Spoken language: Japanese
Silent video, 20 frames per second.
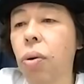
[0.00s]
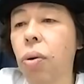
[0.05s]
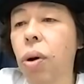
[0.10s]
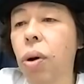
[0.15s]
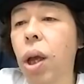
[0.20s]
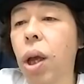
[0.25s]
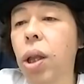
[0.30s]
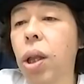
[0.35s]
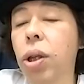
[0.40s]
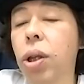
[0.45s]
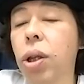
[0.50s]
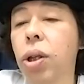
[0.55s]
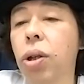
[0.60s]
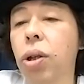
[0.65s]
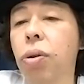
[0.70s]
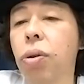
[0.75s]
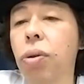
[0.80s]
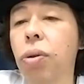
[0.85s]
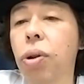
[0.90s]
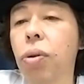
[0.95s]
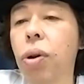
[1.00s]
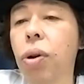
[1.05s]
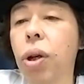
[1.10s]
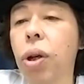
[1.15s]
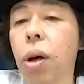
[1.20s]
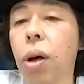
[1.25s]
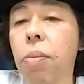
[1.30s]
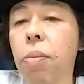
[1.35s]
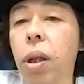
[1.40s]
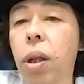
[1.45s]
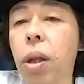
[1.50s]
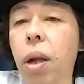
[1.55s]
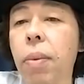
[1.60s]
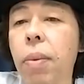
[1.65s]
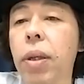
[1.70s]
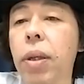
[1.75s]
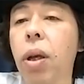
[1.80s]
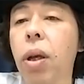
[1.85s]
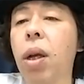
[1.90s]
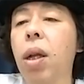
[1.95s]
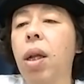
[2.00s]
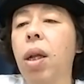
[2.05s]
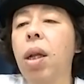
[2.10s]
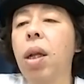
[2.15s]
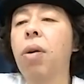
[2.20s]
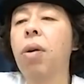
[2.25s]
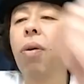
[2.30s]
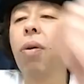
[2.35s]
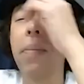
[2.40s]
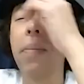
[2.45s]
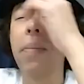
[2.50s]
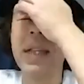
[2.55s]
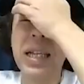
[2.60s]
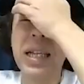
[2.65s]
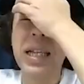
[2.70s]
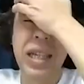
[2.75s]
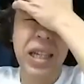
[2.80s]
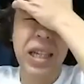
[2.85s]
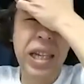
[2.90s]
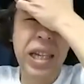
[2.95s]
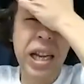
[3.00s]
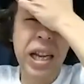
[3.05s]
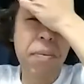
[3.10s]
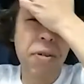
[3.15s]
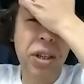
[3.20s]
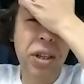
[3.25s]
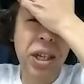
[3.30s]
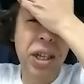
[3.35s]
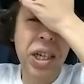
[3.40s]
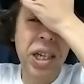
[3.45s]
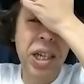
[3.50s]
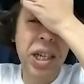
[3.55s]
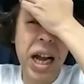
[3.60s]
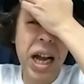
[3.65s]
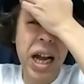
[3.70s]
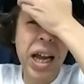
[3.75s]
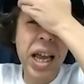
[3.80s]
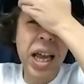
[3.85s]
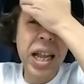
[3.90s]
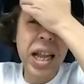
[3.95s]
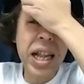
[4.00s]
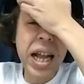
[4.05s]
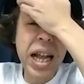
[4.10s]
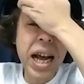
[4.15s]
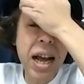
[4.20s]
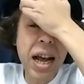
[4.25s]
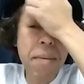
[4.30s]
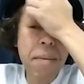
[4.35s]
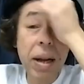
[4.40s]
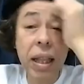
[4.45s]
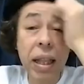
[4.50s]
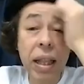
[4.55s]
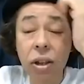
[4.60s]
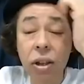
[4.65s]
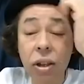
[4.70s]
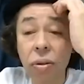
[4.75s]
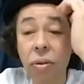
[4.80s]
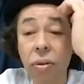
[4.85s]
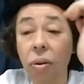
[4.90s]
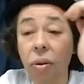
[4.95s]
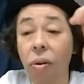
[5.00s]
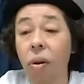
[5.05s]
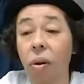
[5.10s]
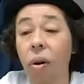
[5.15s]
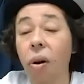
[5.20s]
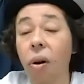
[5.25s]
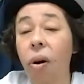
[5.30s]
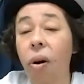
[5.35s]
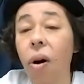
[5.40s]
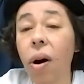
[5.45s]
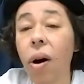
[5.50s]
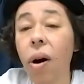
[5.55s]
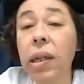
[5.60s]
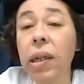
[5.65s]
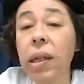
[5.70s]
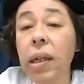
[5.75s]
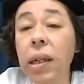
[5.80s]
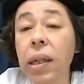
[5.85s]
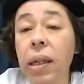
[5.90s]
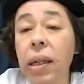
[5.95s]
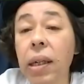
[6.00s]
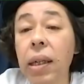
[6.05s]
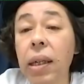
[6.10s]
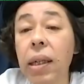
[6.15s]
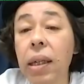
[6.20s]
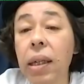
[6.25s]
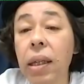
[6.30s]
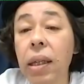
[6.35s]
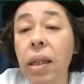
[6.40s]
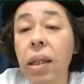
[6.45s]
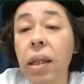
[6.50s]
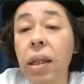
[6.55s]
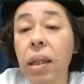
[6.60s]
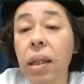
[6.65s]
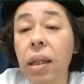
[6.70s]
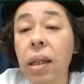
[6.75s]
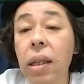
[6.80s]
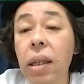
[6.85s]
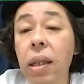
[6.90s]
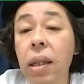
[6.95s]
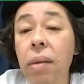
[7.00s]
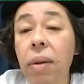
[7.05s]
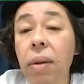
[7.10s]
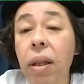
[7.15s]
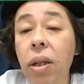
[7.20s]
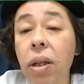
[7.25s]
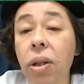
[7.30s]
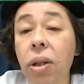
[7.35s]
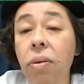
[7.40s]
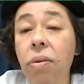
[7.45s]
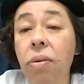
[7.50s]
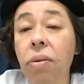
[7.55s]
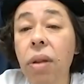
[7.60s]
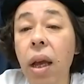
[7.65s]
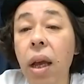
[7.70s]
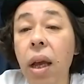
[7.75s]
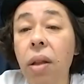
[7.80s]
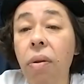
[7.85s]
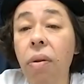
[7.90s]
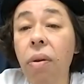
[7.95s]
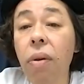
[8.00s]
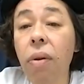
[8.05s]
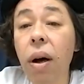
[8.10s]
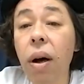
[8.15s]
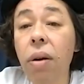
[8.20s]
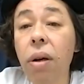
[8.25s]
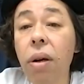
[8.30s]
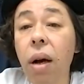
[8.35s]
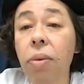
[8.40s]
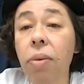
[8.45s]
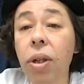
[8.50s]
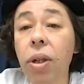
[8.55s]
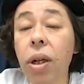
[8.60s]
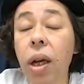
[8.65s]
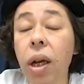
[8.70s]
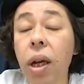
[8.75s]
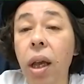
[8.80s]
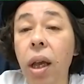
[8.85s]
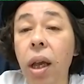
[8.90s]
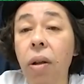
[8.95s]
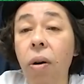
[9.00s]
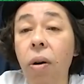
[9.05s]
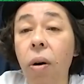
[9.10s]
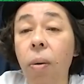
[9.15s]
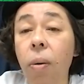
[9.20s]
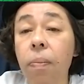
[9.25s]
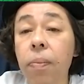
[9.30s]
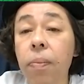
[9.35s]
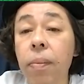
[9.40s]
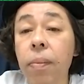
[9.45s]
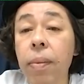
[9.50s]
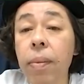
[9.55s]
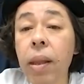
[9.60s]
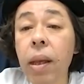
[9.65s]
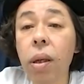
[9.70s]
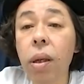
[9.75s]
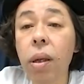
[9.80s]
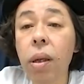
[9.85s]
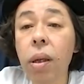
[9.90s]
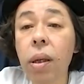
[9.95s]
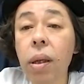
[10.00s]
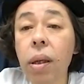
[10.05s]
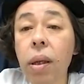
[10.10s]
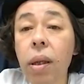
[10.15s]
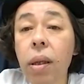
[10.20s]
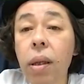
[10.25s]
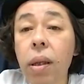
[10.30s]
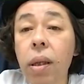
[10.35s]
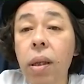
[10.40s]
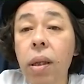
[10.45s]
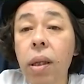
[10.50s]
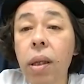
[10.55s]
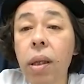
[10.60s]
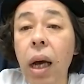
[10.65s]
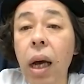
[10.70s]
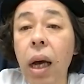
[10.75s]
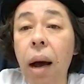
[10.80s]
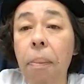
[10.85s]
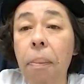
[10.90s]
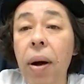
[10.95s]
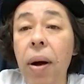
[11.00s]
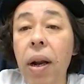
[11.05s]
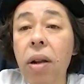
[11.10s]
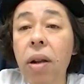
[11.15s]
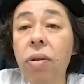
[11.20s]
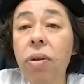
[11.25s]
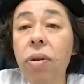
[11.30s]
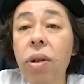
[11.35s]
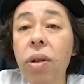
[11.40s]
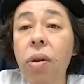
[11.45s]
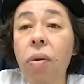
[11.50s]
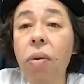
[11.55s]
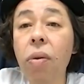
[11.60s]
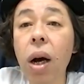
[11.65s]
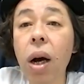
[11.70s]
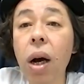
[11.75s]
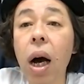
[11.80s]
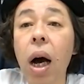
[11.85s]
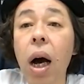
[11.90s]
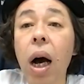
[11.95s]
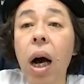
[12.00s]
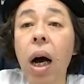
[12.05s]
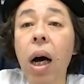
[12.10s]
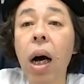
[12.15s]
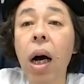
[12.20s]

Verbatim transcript: 件に一致する商品が見当たりません。これまた時期も時期だけにな、またちょっとこう、また少ないところはあるかもしれんけど、じゃあアパレル行こうか。